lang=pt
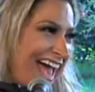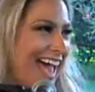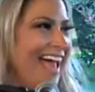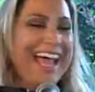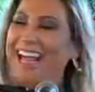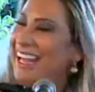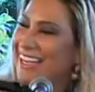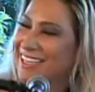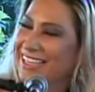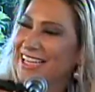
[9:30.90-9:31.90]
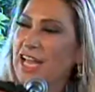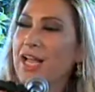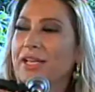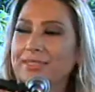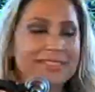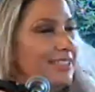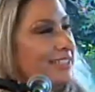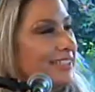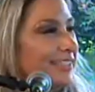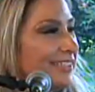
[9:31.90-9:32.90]
não, vamos deixar seus contatos
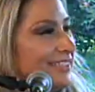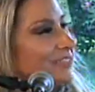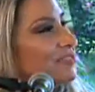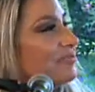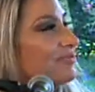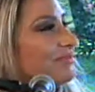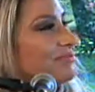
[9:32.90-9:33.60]
para quem quiser